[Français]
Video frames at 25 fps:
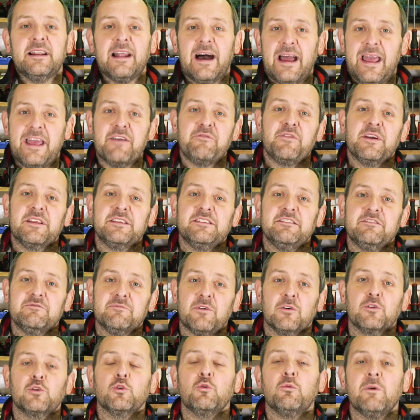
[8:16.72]
elle a
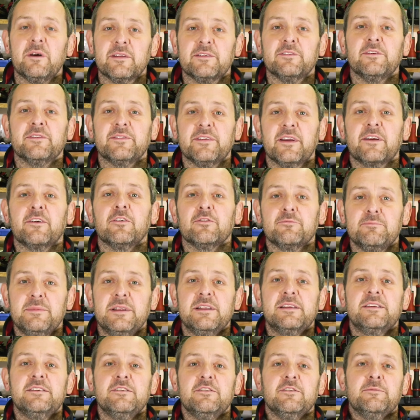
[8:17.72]
effectivement 350
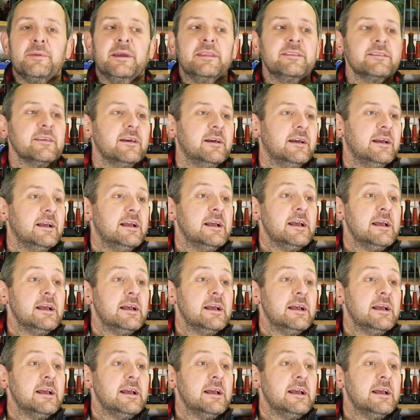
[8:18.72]
000 kilomètres